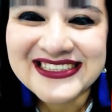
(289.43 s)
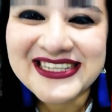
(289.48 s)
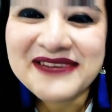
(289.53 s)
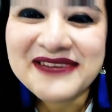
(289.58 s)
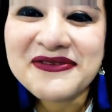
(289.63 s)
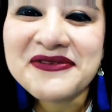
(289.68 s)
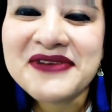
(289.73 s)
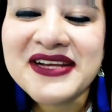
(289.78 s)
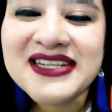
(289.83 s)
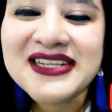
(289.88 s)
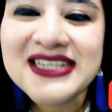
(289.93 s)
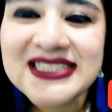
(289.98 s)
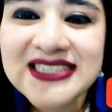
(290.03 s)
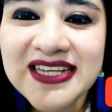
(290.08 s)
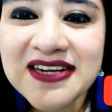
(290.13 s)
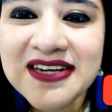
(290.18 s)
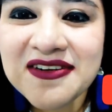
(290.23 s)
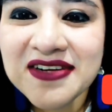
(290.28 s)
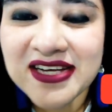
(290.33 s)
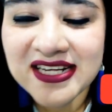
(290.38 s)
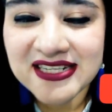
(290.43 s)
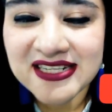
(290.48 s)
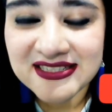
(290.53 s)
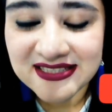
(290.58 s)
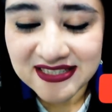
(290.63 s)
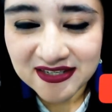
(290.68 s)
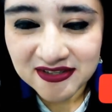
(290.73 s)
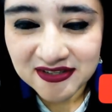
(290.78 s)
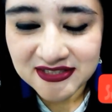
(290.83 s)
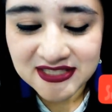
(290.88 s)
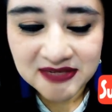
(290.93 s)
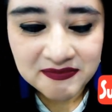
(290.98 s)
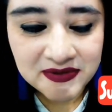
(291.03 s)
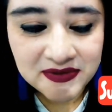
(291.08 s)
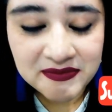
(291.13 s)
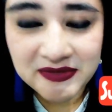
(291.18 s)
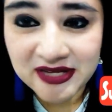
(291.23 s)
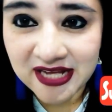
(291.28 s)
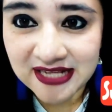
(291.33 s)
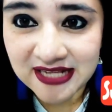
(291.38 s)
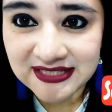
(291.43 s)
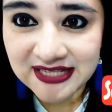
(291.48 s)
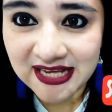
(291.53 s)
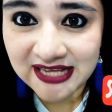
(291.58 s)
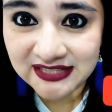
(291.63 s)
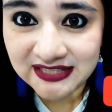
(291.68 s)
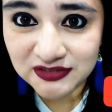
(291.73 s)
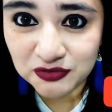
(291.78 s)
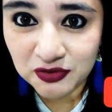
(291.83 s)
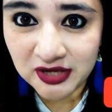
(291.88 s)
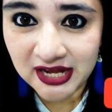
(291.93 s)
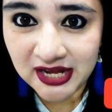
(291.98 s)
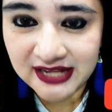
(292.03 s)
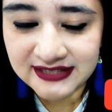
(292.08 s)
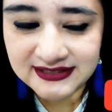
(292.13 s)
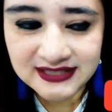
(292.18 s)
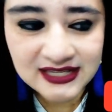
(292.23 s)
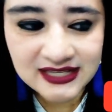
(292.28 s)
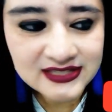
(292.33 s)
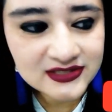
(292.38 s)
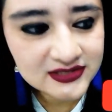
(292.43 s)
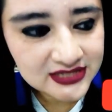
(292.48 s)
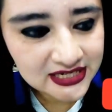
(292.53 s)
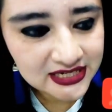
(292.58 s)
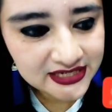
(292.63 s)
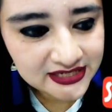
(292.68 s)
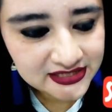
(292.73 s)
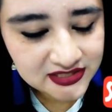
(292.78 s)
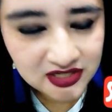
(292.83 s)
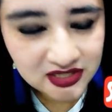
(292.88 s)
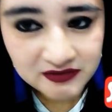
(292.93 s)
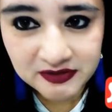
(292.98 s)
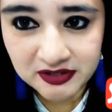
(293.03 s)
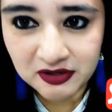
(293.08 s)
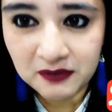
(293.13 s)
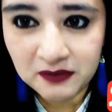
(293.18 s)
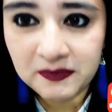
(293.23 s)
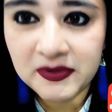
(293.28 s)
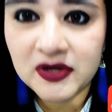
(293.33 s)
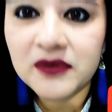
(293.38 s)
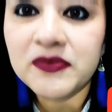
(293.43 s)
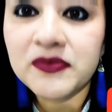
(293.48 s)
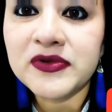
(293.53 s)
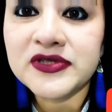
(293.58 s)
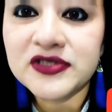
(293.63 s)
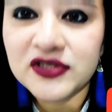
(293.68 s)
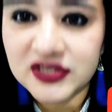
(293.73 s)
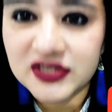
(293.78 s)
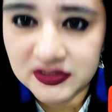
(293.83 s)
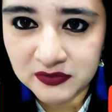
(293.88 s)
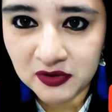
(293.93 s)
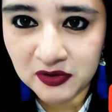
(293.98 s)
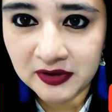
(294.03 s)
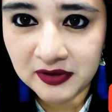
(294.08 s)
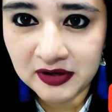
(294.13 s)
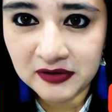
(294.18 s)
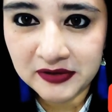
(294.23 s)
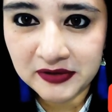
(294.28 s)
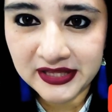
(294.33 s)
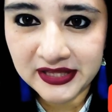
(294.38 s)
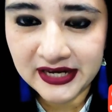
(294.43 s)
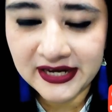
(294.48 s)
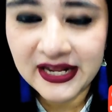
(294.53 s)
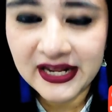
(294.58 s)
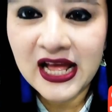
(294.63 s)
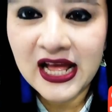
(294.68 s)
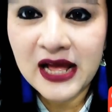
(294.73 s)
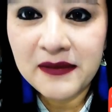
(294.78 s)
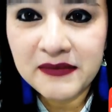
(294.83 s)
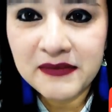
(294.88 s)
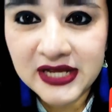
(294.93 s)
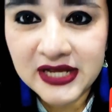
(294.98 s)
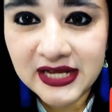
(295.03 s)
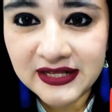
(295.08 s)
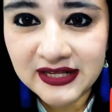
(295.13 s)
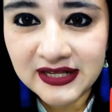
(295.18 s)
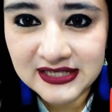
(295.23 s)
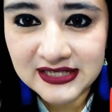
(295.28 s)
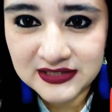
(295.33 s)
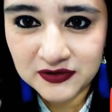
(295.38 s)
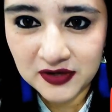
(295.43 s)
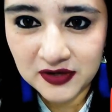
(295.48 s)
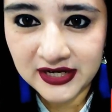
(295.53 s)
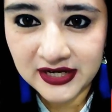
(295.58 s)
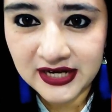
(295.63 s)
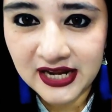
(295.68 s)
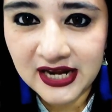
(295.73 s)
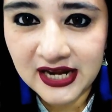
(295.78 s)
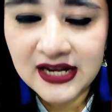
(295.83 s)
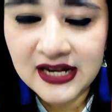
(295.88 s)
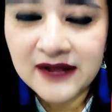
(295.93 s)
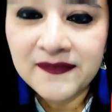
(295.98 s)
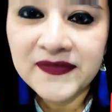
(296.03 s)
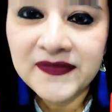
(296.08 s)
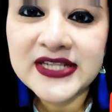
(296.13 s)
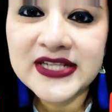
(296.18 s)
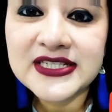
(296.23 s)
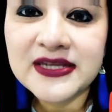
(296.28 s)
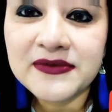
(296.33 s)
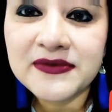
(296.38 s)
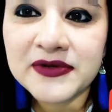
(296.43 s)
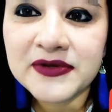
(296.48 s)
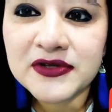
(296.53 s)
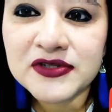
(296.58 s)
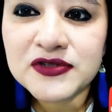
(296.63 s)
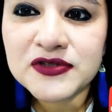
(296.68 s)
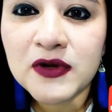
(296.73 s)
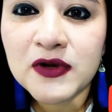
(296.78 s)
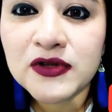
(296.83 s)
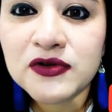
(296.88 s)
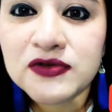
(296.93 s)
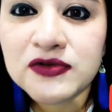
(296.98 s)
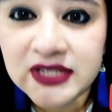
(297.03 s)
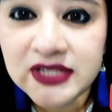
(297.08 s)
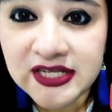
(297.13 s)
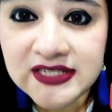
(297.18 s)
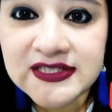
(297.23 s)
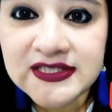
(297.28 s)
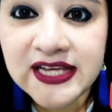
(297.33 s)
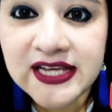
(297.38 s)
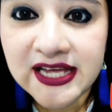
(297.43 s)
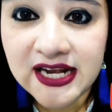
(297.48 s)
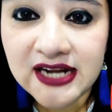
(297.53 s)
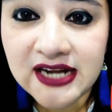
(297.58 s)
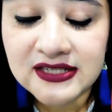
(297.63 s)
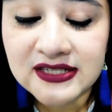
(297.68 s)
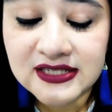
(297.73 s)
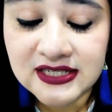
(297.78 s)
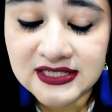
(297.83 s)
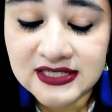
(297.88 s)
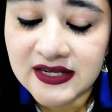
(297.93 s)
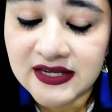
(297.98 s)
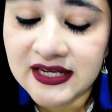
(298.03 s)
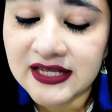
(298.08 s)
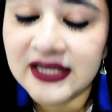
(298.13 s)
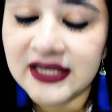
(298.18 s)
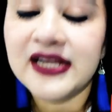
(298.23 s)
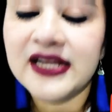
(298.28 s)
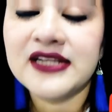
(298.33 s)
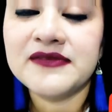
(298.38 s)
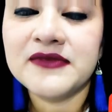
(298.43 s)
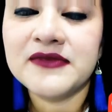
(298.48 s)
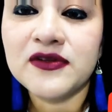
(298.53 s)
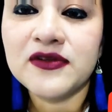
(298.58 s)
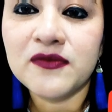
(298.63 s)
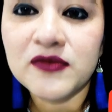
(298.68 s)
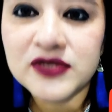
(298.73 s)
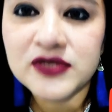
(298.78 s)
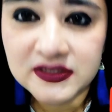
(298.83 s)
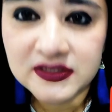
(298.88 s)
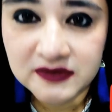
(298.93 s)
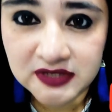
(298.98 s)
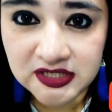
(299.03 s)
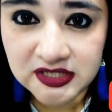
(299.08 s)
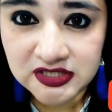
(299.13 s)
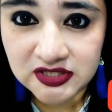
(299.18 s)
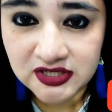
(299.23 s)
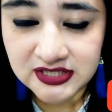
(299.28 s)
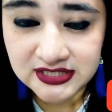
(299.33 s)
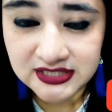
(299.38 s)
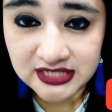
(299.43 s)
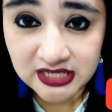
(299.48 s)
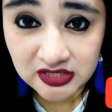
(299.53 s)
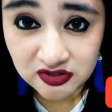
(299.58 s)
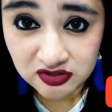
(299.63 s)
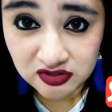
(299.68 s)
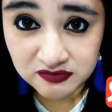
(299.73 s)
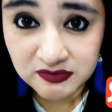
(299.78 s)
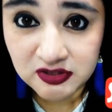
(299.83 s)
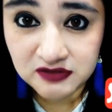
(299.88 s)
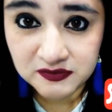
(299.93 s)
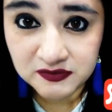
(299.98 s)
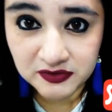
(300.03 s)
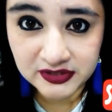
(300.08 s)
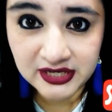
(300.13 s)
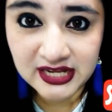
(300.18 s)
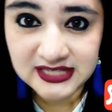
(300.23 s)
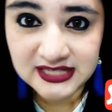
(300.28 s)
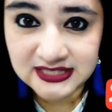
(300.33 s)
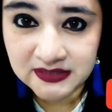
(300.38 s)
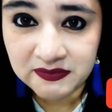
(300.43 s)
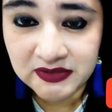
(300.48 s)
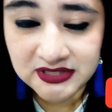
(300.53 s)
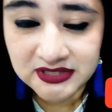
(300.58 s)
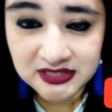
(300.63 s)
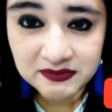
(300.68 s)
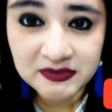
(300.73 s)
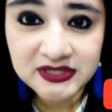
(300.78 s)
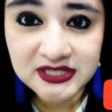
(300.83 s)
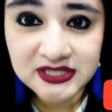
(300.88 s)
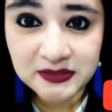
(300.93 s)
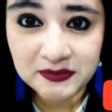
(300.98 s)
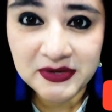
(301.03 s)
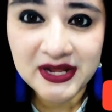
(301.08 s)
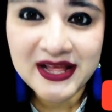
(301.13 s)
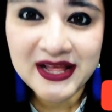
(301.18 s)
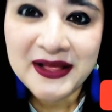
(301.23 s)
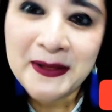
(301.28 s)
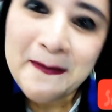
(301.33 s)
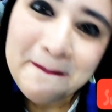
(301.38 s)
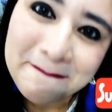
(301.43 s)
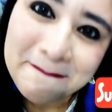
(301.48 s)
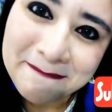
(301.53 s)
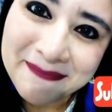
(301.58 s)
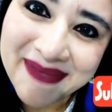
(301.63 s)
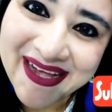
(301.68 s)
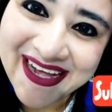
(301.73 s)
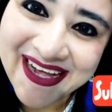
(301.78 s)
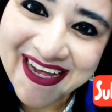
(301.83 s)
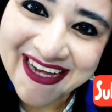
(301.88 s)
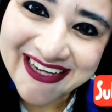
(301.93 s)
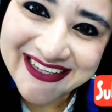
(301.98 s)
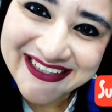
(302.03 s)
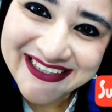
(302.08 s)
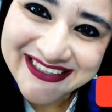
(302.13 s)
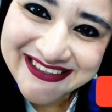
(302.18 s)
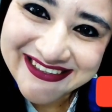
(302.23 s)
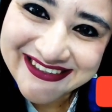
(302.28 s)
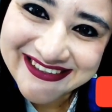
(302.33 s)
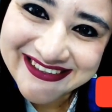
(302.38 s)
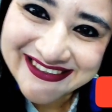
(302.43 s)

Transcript: que esté muy bien, ya saben lo que les digo, siempre mi casa es su casa, eso es el inicio del video, pero pues no se me va a olvidar. Mi canal es su canal y sean amigos cuando ustedes quieran, ya saben que les mando muchas bendiciones y que Dios me los proteja siempre, siempre, siempre. Bye.